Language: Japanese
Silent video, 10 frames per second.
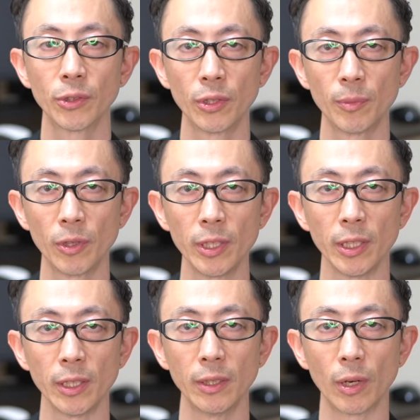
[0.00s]
そういうもの
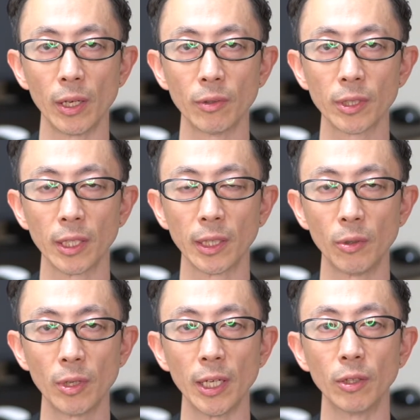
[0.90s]
にお金を使った
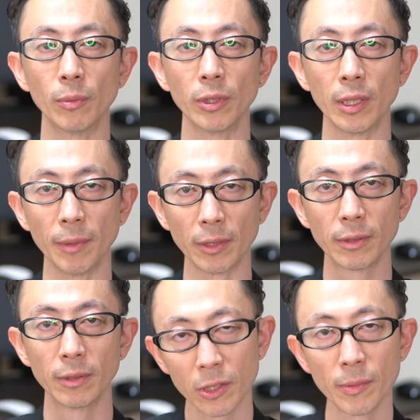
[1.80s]
方がいいと思っていま
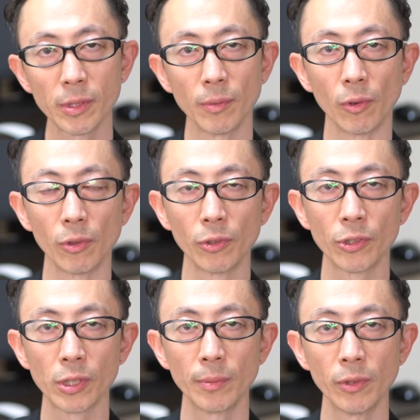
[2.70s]
すそもそもこの
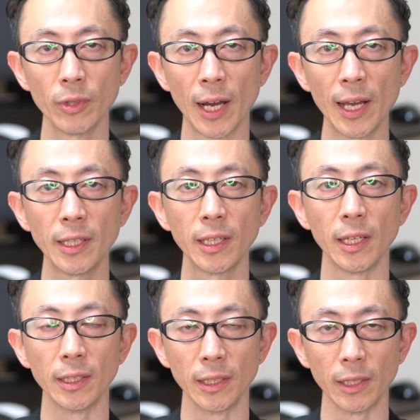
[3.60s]
質問の背景
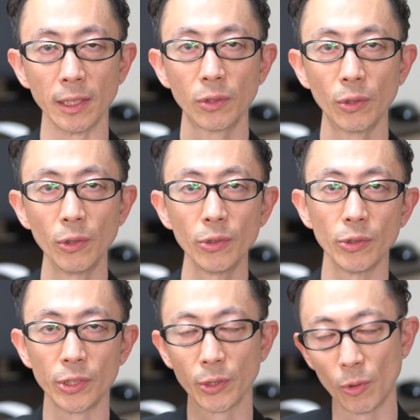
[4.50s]
にどういう
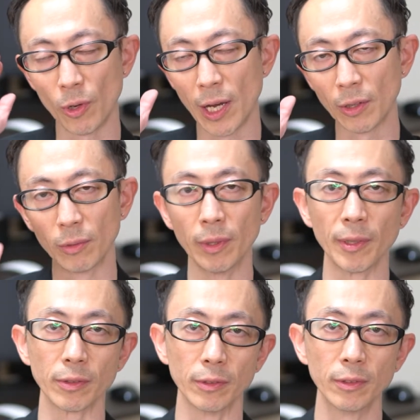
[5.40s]
思考があると思い
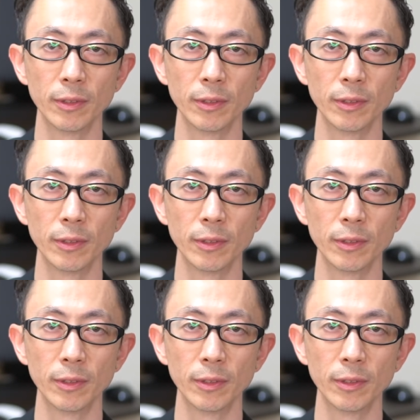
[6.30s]
ます